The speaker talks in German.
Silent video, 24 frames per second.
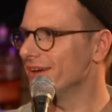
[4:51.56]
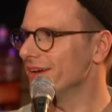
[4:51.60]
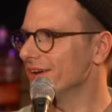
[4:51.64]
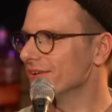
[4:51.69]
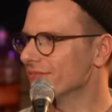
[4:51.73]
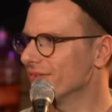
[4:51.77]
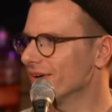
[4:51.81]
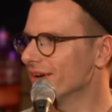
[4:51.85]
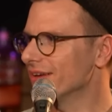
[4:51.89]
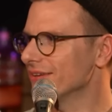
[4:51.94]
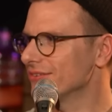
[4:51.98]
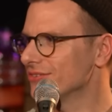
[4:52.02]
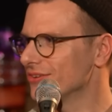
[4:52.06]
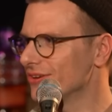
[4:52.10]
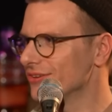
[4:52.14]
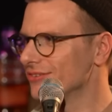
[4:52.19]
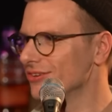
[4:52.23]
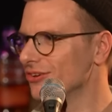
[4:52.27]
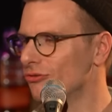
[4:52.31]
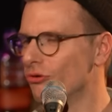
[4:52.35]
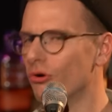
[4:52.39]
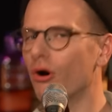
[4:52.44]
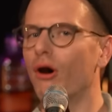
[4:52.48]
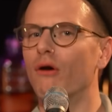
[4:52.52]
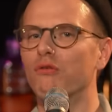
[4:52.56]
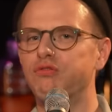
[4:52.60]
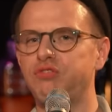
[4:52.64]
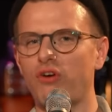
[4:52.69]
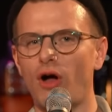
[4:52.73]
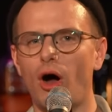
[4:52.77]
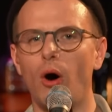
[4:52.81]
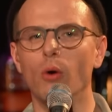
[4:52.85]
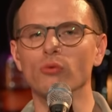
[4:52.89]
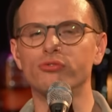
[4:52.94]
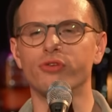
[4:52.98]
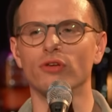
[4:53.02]
irgendwas und dann sehe ich, oh,
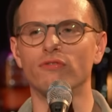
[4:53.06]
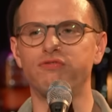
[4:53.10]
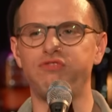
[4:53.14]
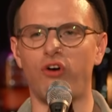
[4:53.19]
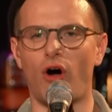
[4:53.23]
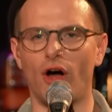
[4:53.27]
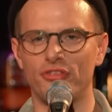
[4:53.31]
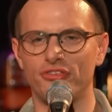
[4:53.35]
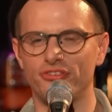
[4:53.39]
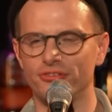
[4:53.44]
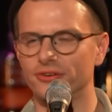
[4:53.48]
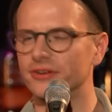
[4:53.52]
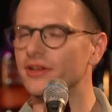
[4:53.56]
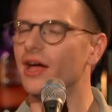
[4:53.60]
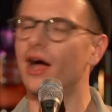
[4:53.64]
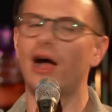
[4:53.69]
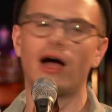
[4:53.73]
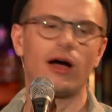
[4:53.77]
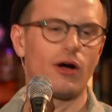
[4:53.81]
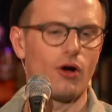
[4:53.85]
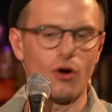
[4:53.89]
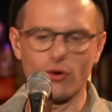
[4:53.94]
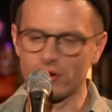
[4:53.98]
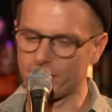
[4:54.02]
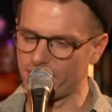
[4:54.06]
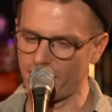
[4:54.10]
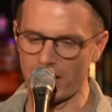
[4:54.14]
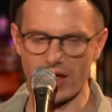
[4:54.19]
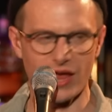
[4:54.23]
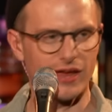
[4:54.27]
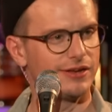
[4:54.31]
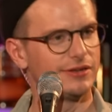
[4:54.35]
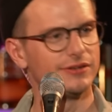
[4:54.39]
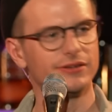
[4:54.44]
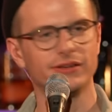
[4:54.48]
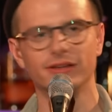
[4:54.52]
Frauen sind Fotzen. Ja,
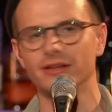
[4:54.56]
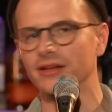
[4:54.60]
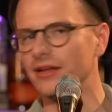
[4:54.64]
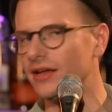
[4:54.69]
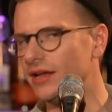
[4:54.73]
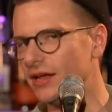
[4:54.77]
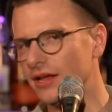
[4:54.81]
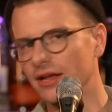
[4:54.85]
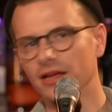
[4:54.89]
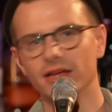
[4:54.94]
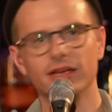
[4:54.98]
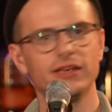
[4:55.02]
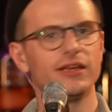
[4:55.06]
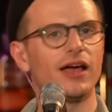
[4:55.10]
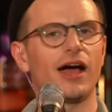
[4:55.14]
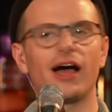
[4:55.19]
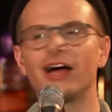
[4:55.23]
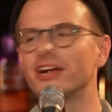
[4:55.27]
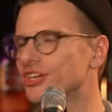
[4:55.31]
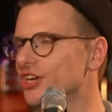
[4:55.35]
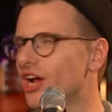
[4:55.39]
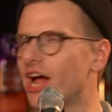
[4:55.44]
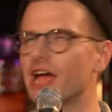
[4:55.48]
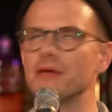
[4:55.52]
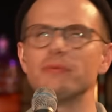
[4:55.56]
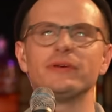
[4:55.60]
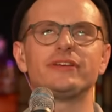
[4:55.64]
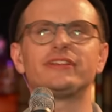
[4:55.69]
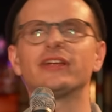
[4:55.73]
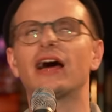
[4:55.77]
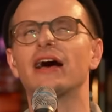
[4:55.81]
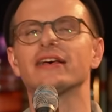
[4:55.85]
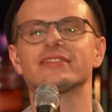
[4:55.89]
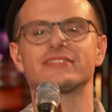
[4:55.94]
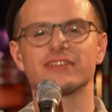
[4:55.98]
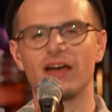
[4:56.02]
okay. Ja, schreibe ich
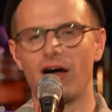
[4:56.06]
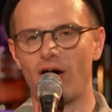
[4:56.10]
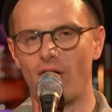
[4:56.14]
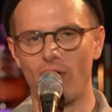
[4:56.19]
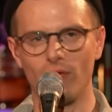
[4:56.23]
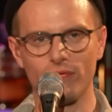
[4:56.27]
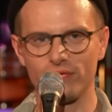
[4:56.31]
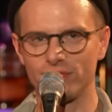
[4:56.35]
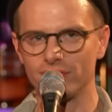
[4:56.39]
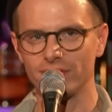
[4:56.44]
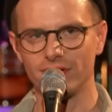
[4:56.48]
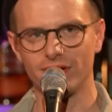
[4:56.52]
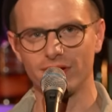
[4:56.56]
das auf.